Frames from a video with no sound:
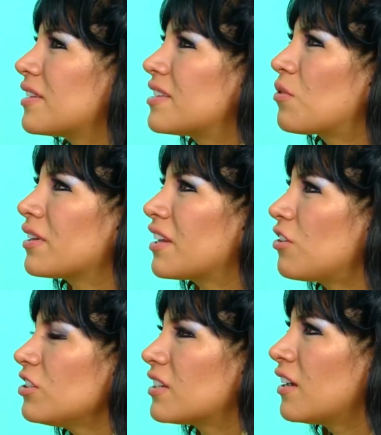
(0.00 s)
decir
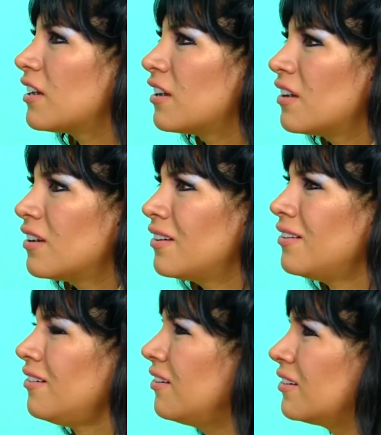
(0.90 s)
cualquier cosa.
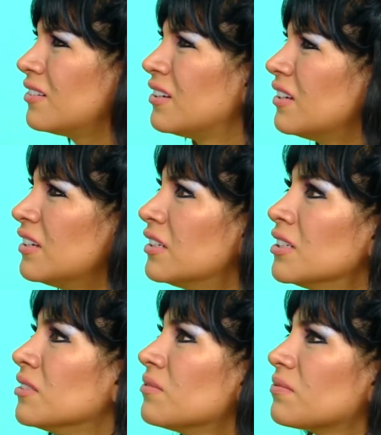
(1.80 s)
Ah. ¿Qué vas a